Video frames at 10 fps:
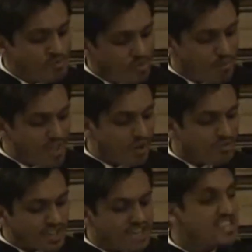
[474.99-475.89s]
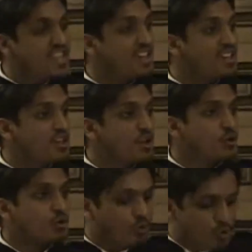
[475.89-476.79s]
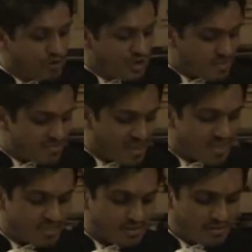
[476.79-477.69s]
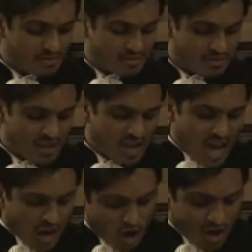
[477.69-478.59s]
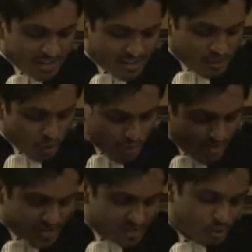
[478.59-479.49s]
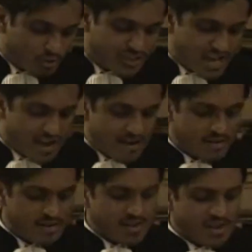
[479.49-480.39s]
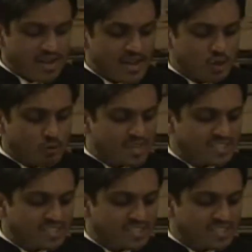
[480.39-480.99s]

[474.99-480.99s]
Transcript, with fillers: Oui, mon Père, en vérité, coule dans mes veines. Alors arrêtez de lever les yeux au ciel et de